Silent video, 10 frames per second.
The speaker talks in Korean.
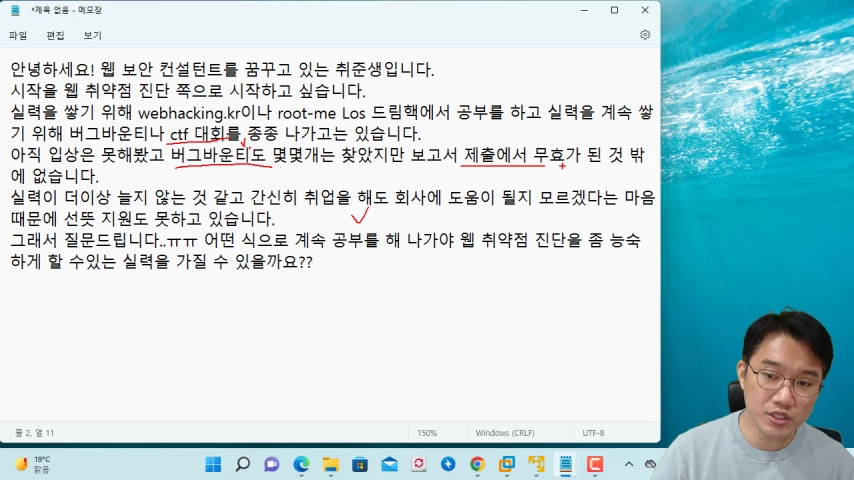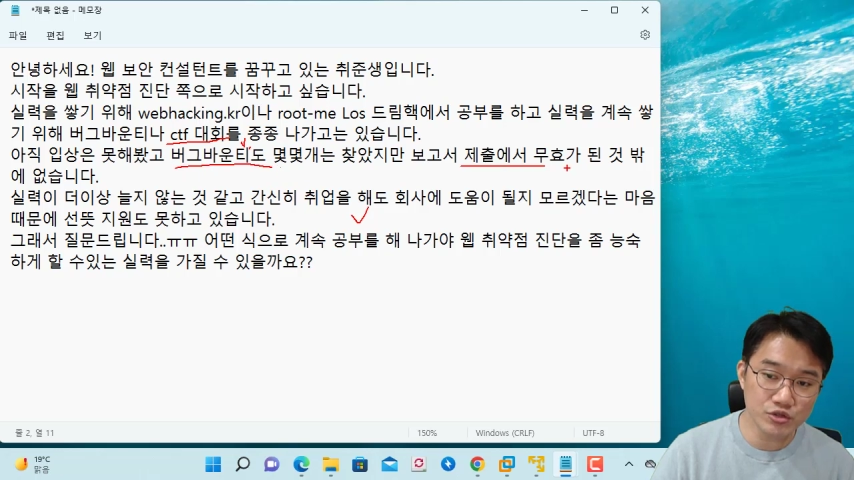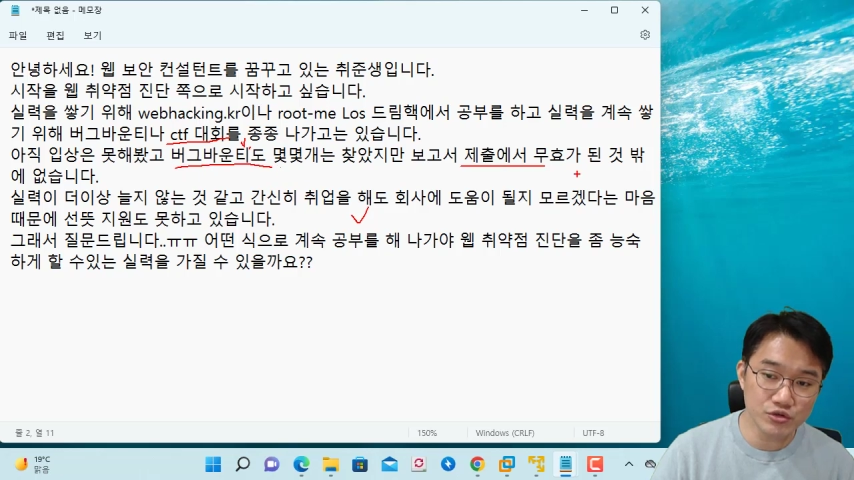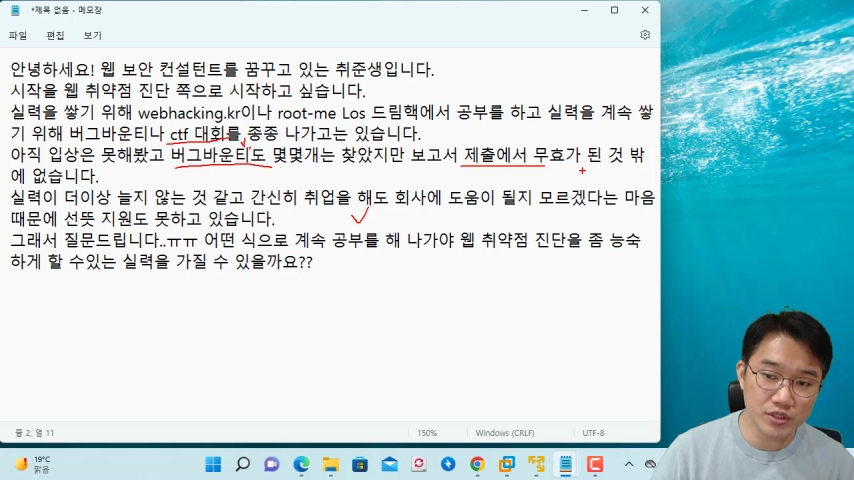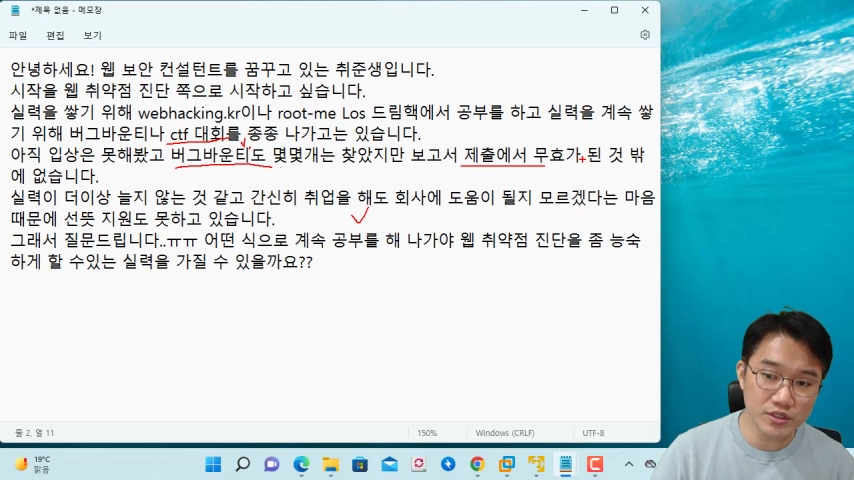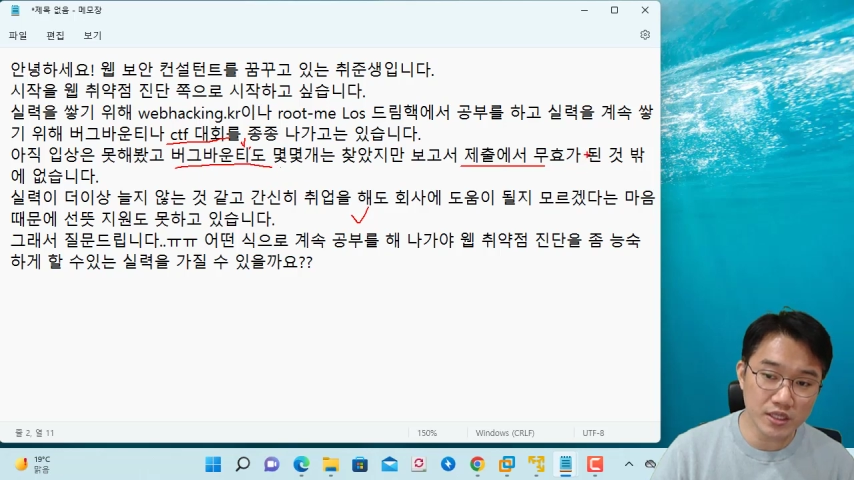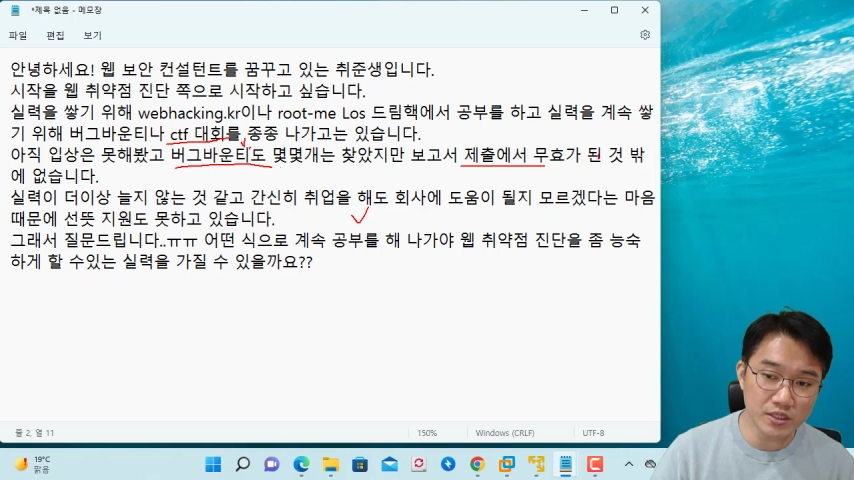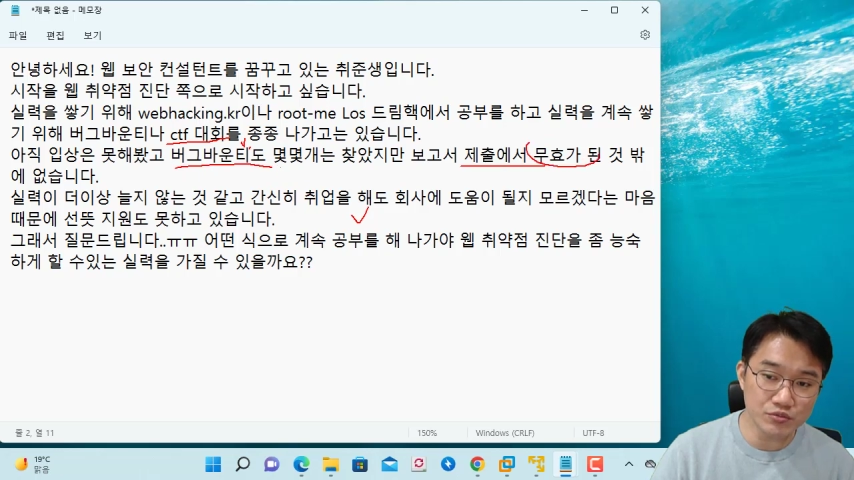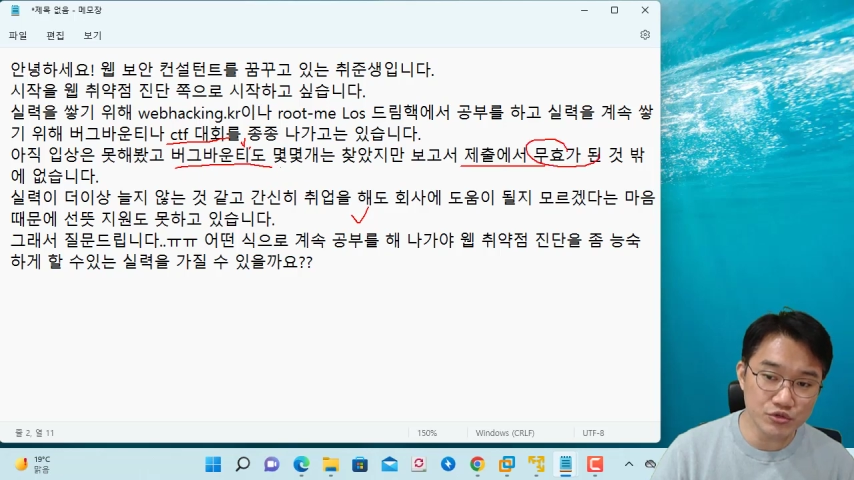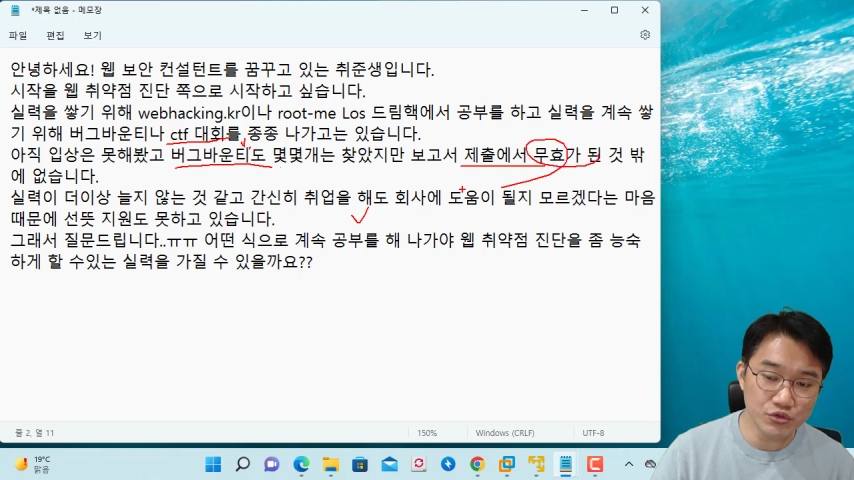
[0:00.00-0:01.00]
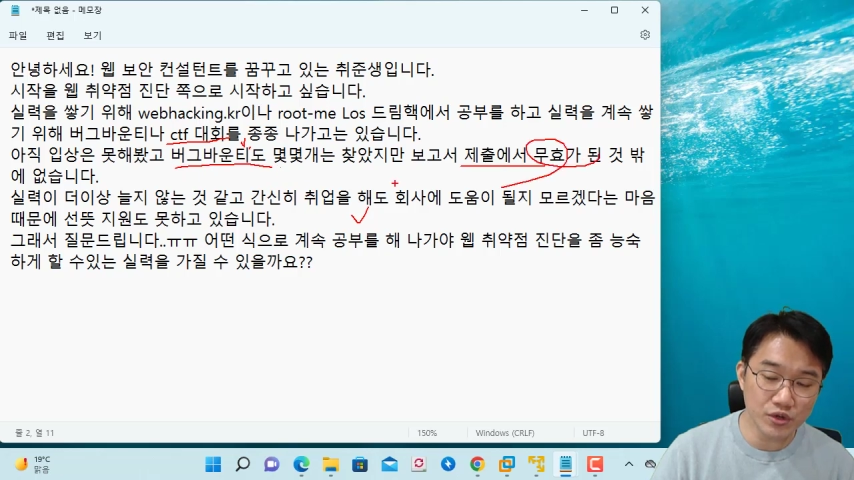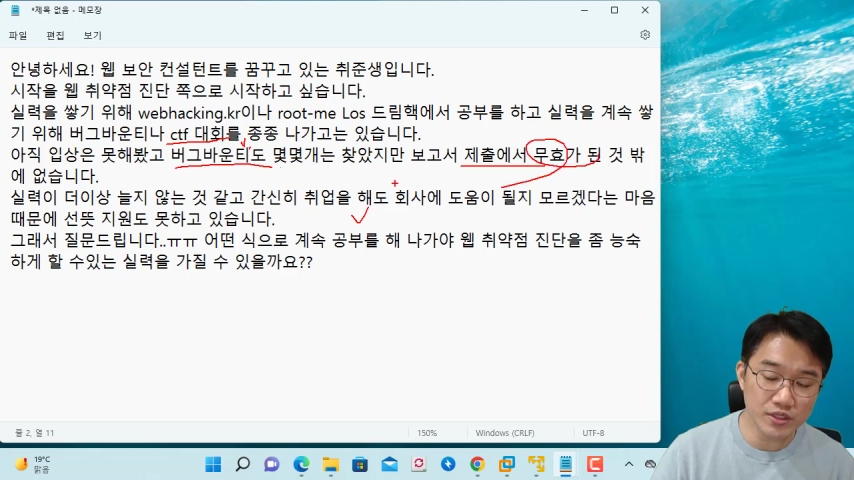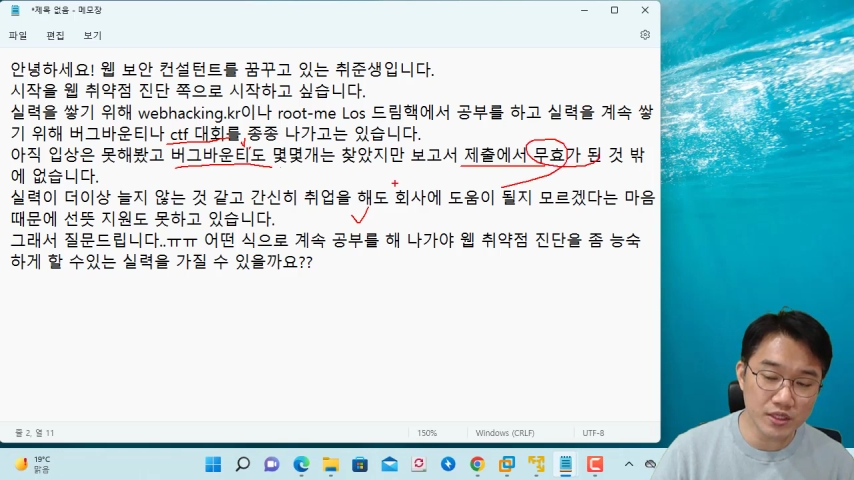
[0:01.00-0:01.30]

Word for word: 제출했는데 이제 무효가